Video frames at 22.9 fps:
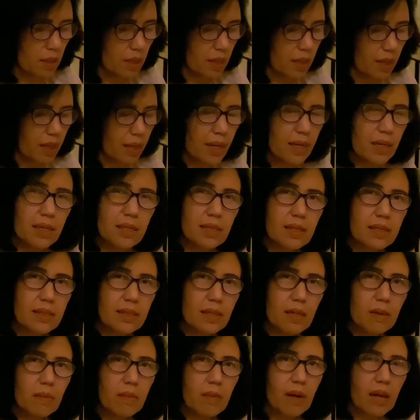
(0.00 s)
Karena kita
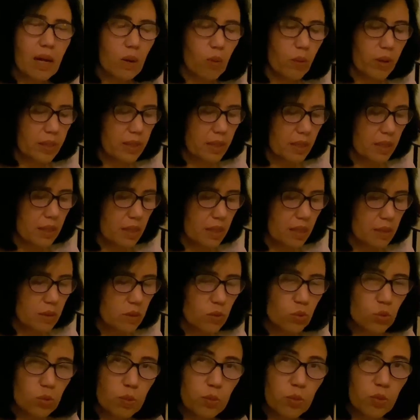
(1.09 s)
melawannya dengan
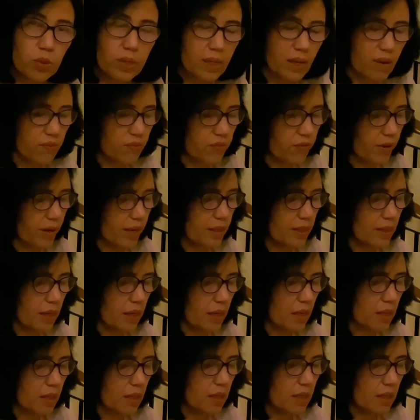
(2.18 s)
tubuh yang fana,
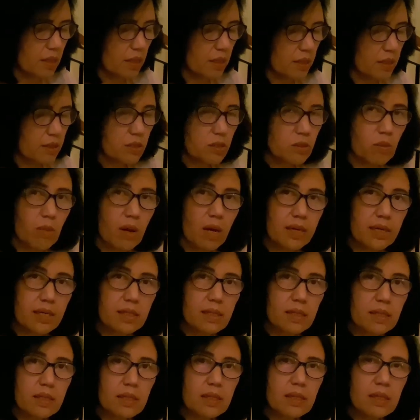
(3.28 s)
semakin
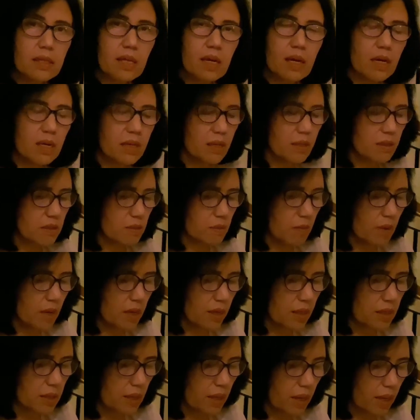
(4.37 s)
renta dan
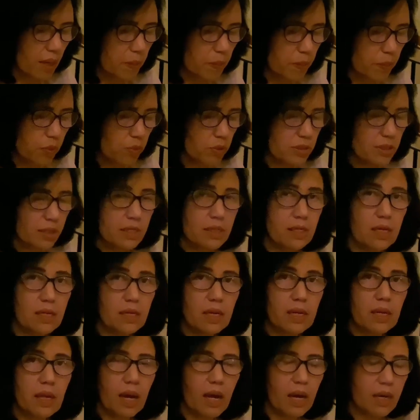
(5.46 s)
semakin rapuh saja
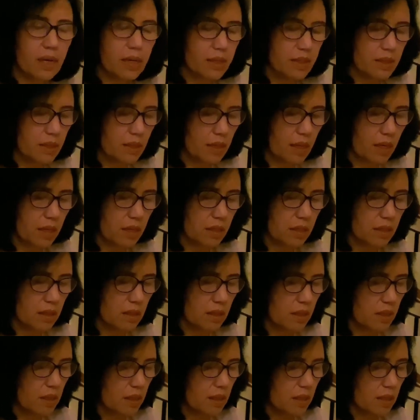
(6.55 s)
dari hari ke hari.
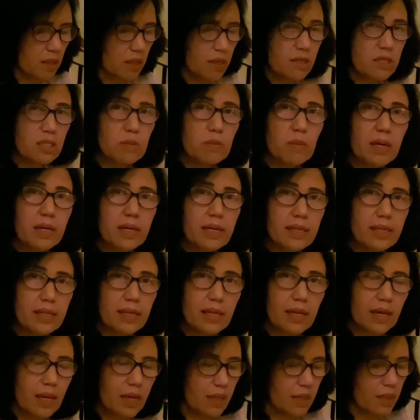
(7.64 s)
Semakin
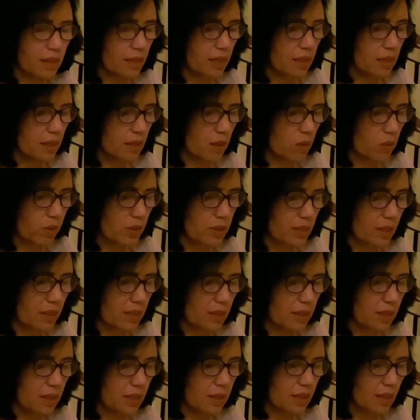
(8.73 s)
hilang daya kekuatan
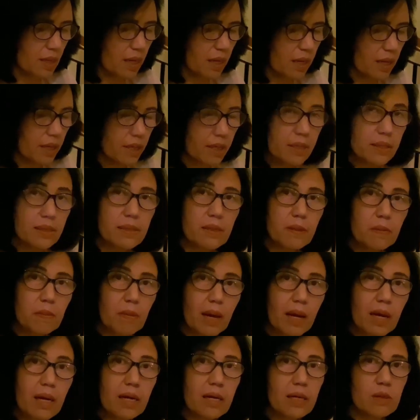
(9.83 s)
kita
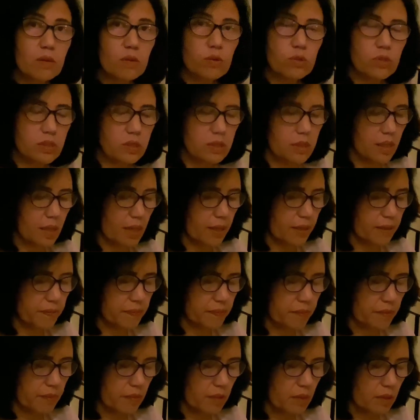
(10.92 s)
termakan usia.
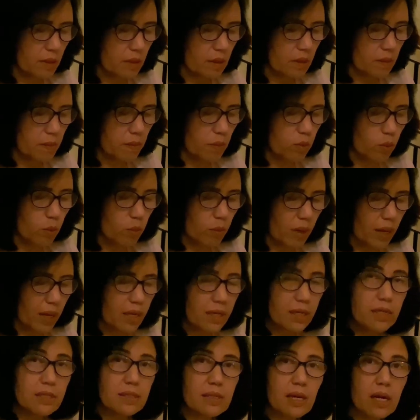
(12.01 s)
Belum
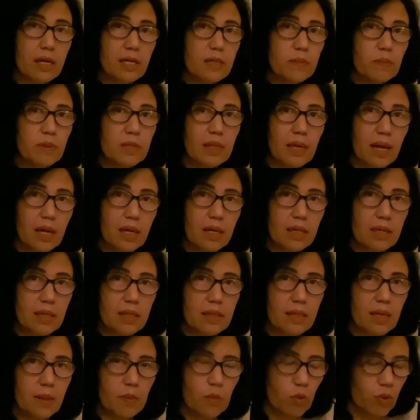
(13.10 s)
lagi sakit penyakit
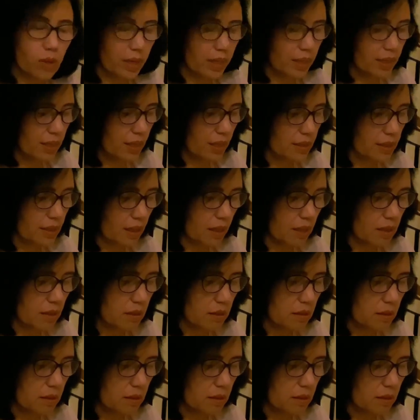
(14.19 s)
yang mulai datang.